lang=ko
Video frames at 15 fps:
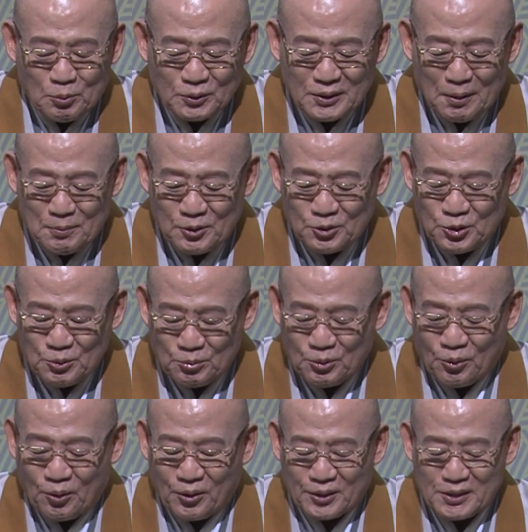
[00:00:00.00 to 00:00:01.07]
본다면
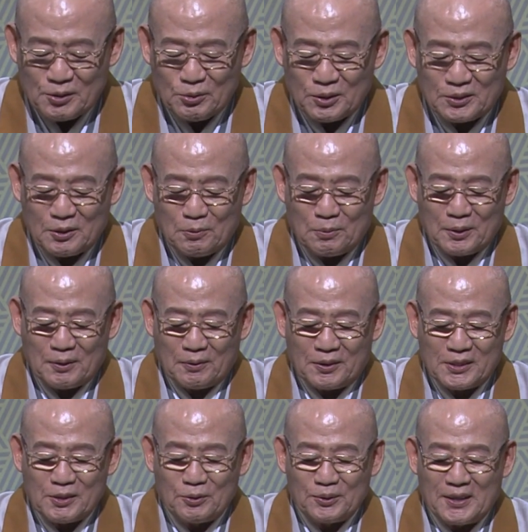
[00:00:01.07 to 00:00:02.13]
쉽고 어려운 것을 보면
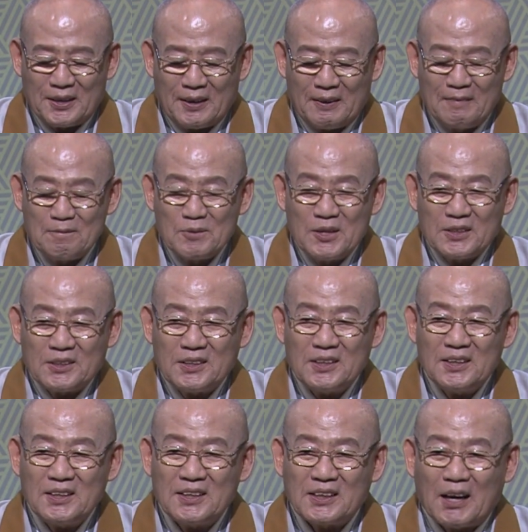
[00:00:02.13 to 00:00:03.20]
어려운데
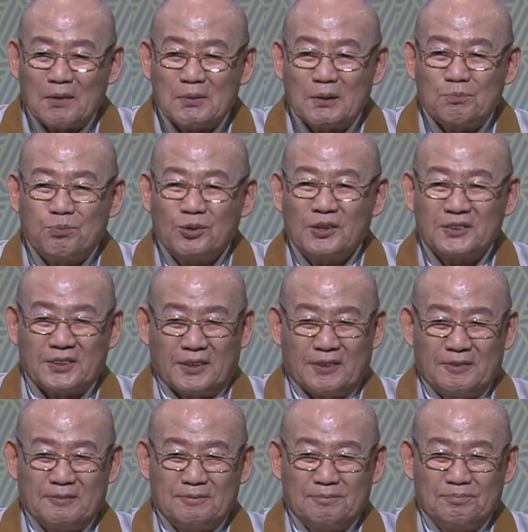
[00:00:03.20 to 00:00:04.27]
시일이 가면 풀어져.
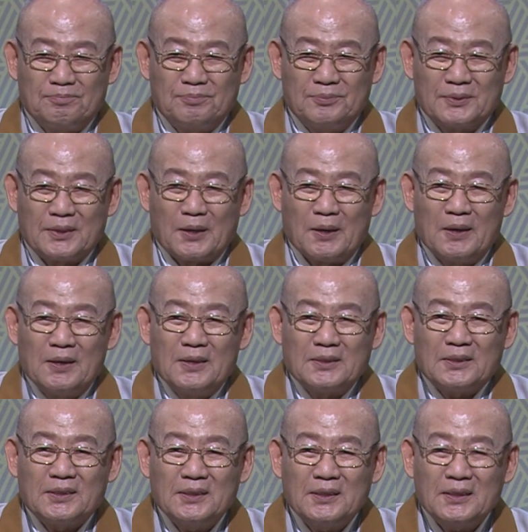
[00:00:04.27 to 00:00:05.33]
예,
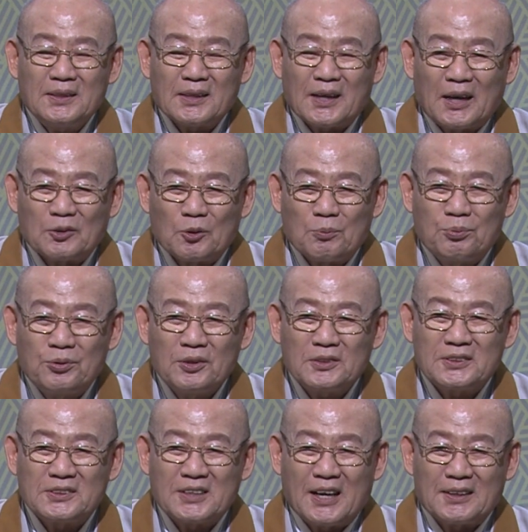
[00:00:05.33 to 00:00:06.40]
시일이 가도
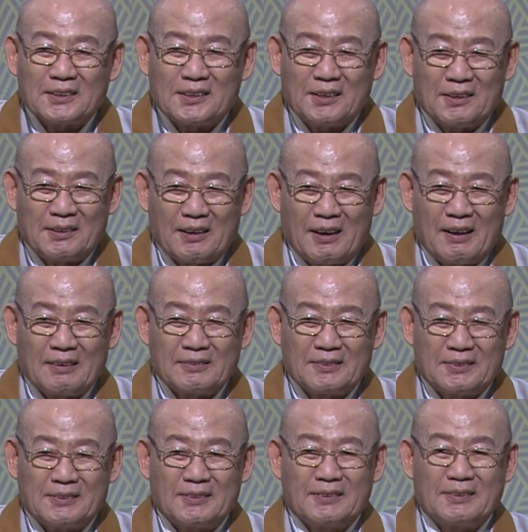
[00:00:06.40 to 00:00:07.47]
풀어지지 않게 해라
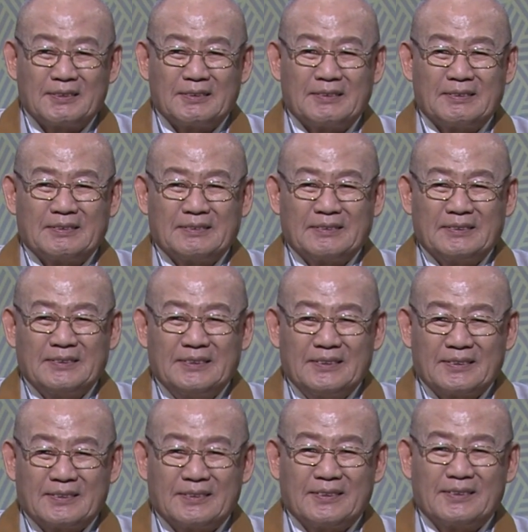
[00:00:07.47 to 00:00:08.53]
그거요.
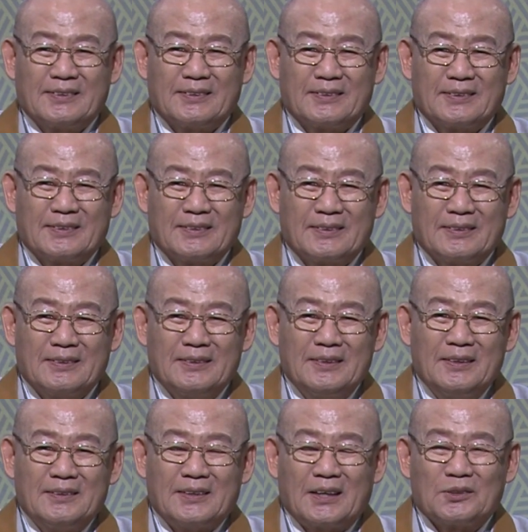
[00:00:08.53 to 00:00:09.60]
그거요.
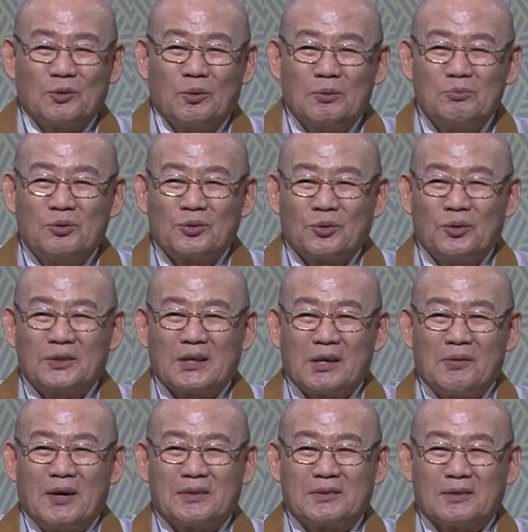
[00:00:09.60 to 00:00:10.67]
나도 원불교 회상에
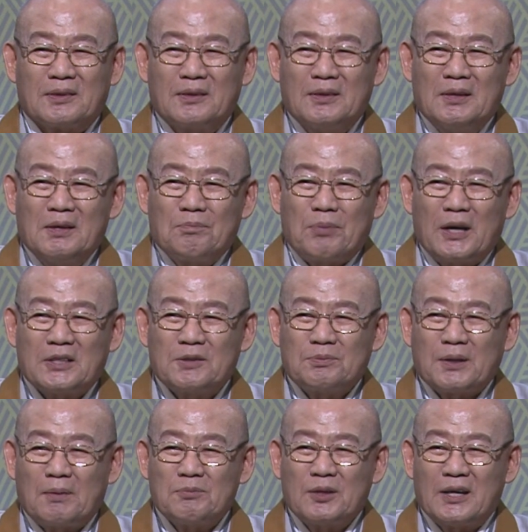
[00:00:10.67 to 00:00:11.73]
와서
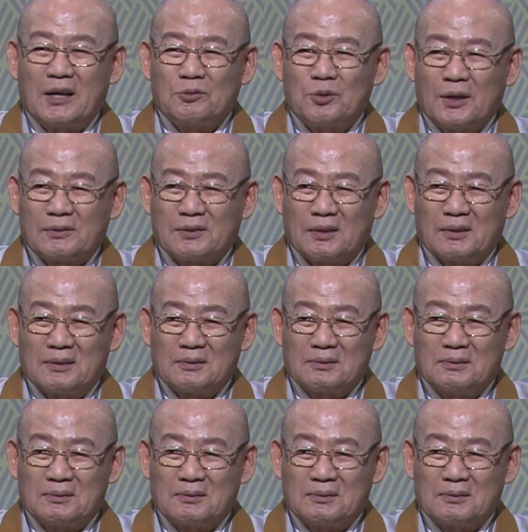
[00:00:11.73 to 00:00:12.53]
83년 안 되었어.